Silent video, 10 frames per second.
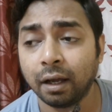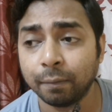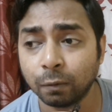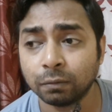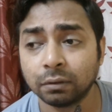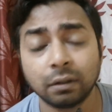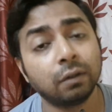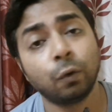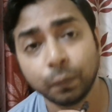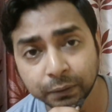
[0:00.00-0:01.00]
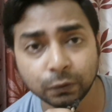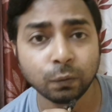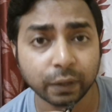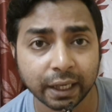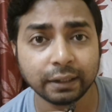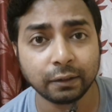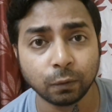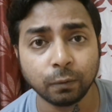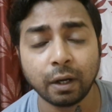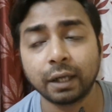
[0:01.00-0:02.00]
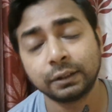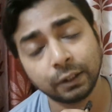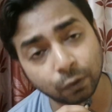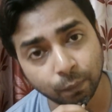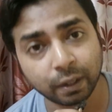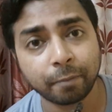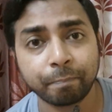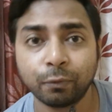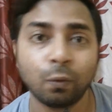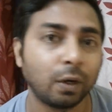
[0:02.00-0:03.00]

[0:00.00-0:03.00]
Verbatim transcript: এবং ওএমজি টুর ক্ষেত্রেও অক্ষয় কুমার নো